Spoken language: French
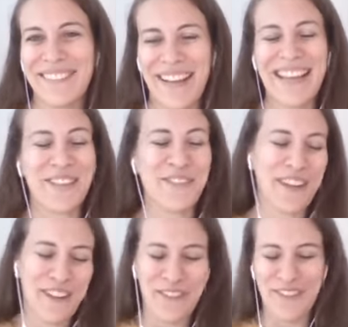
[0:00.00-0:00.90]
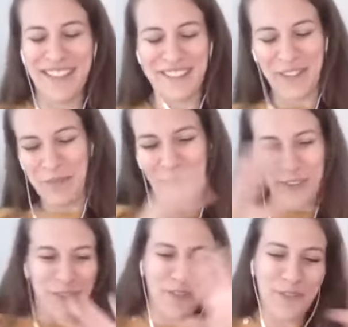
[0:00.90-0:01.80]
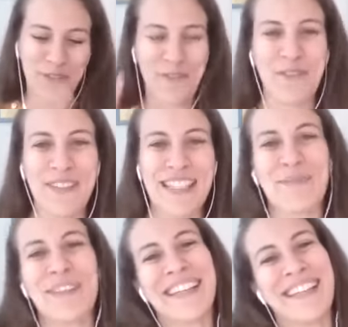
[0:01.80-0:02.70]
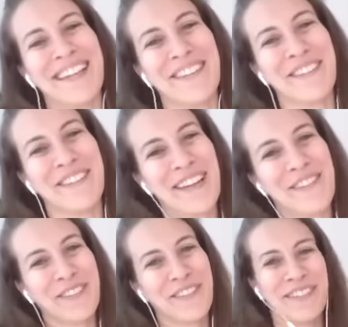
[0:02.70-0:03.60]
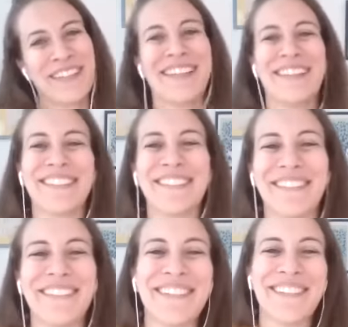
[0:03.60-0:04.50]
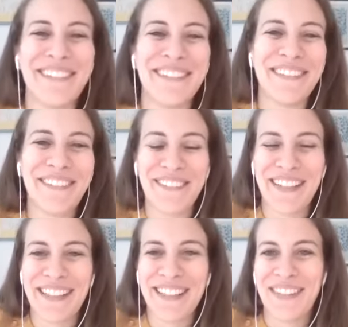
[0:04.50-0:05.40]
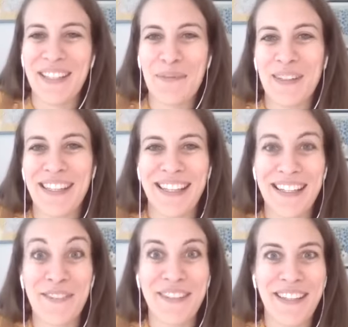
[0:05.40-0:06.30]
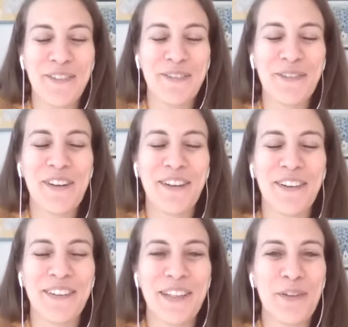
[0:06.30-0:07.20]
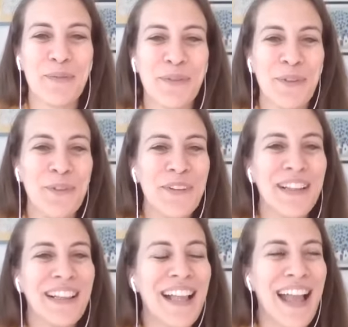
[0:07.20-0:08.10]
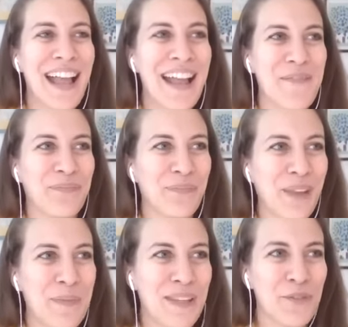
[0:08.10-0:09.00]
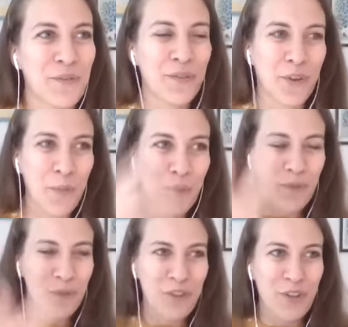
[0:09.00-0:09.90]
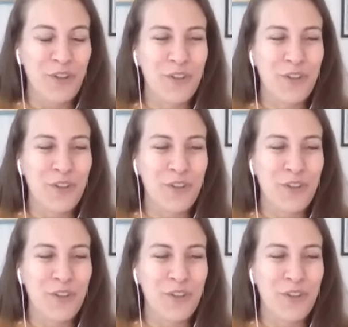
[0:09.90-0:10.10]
Oui, tu vas revenir, tu vas pouvoir tout nous, nous expliquer euh, de là où tu en es, euh, de, de, ton activité, puis des résultats du coup euh, que tu as obtenus. mais si on se replonge